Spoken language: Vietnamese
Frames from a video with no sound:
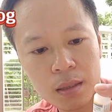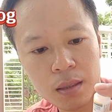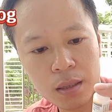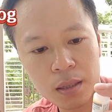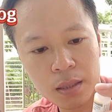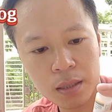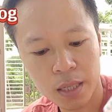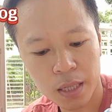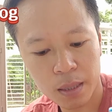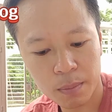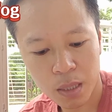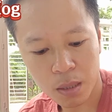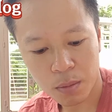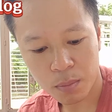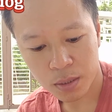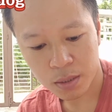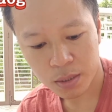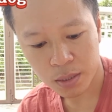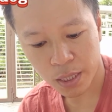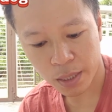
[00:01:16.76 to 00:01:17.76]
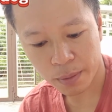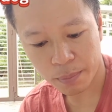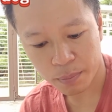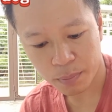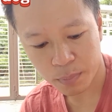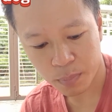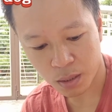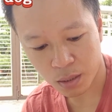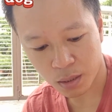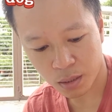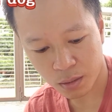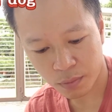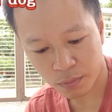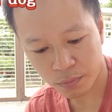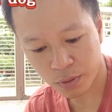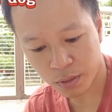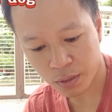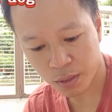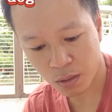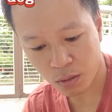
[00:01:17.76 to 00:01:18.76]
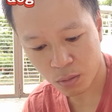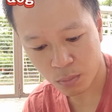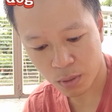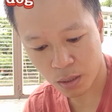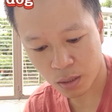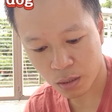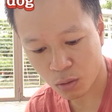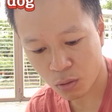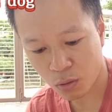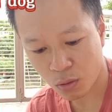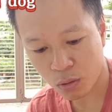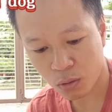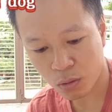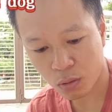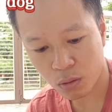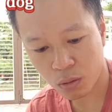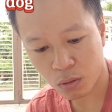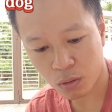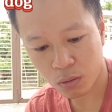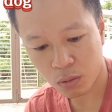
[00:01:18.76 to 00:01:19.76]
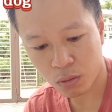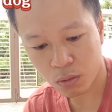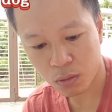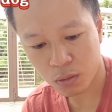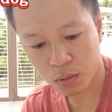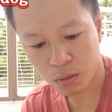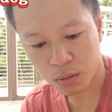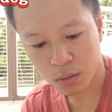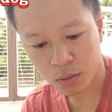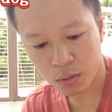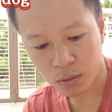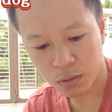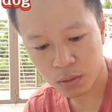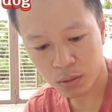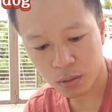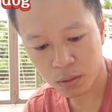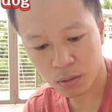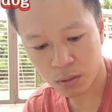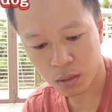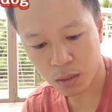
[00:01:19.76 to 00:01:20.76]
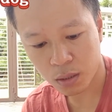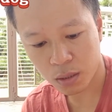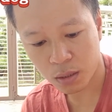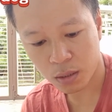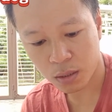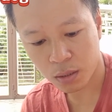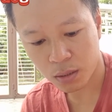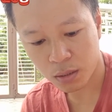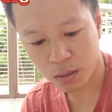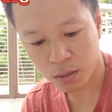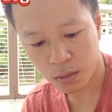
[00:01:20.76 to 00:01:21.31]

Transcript: anh em nào mà xem à, video mà có những à,